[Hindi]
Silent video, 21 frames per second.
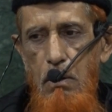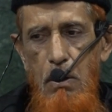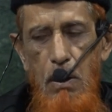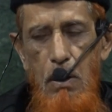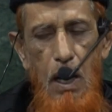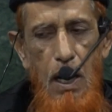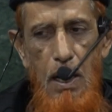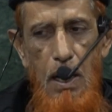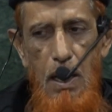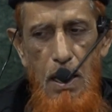
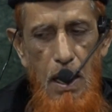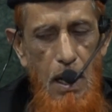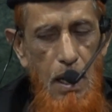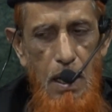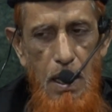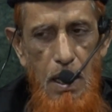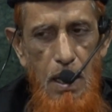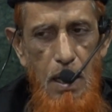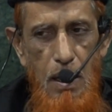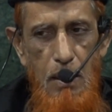कहा अल्लाह
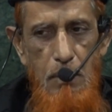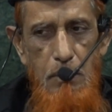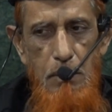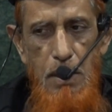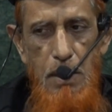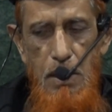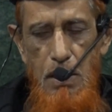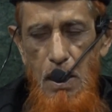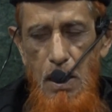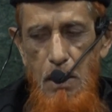का नाम
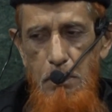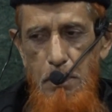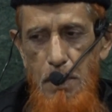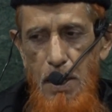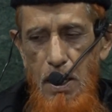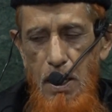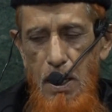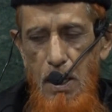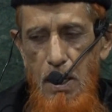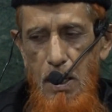इतना
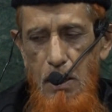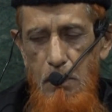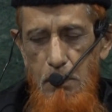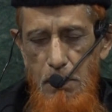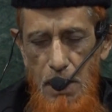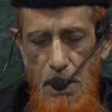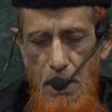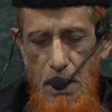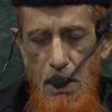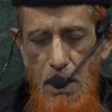प्यारा नाम
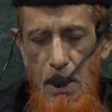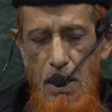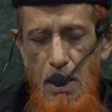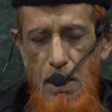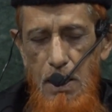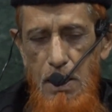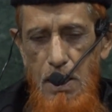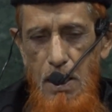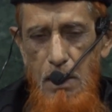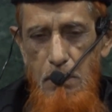लेके
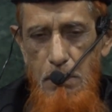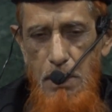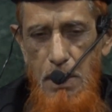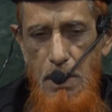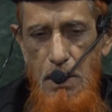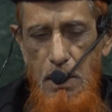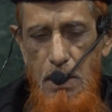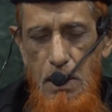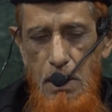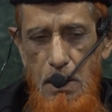गलत काम
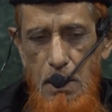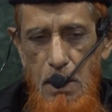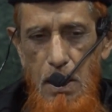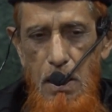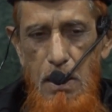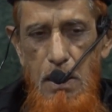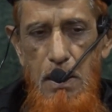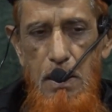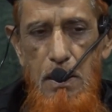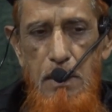करते
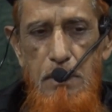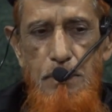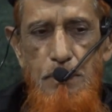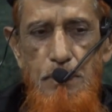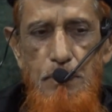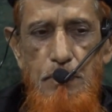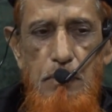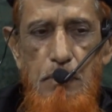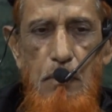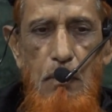खाली है
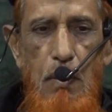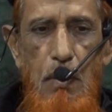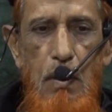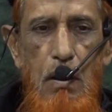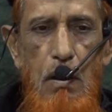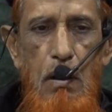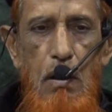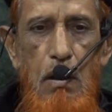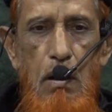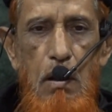
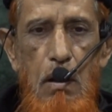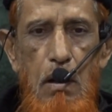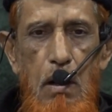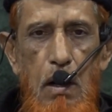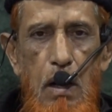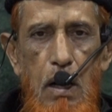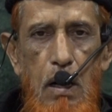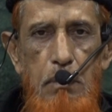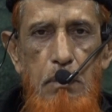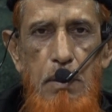
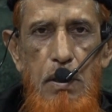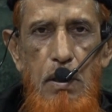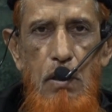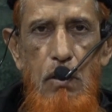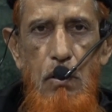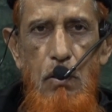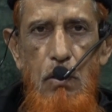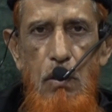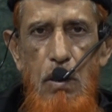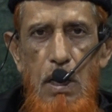अब इन
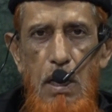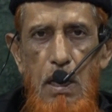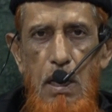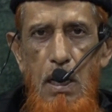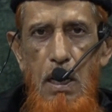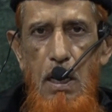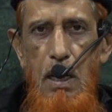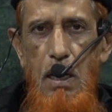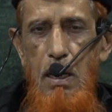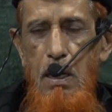लोगों ने
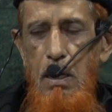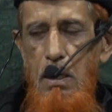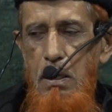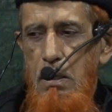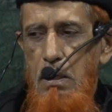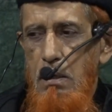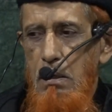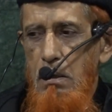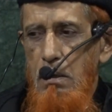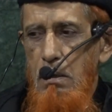कहा
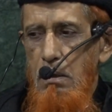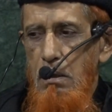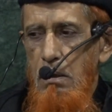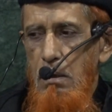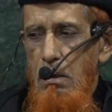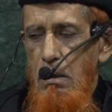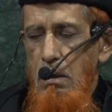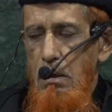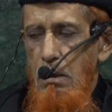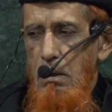
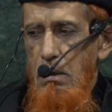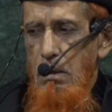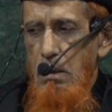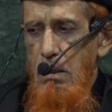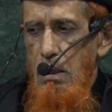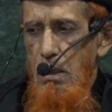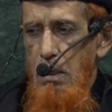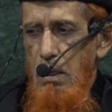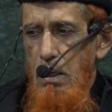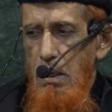
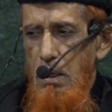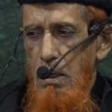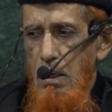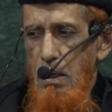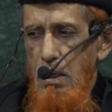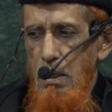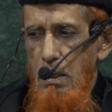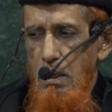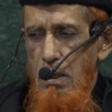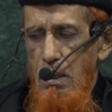
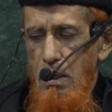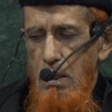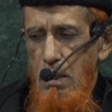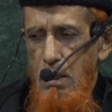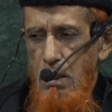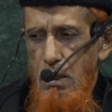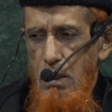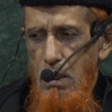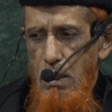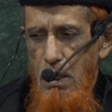ये
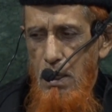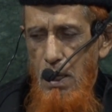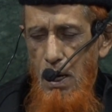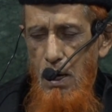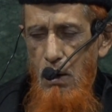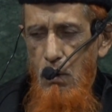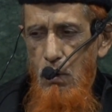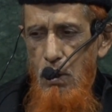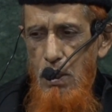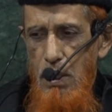क्या
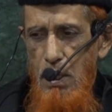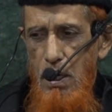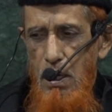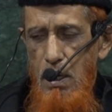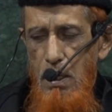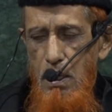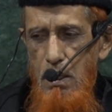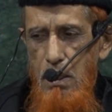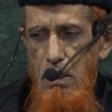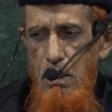हो गया
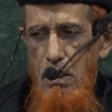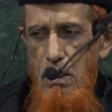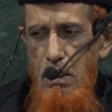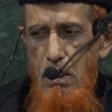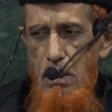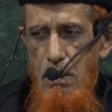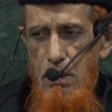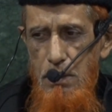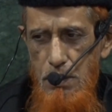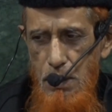
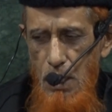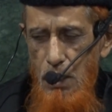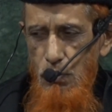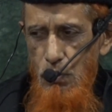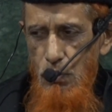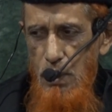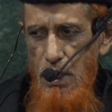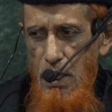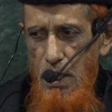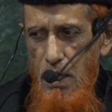
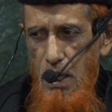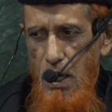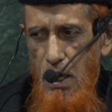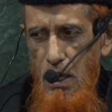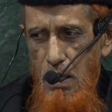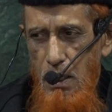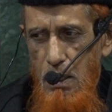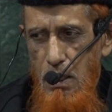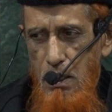जादू किए क्या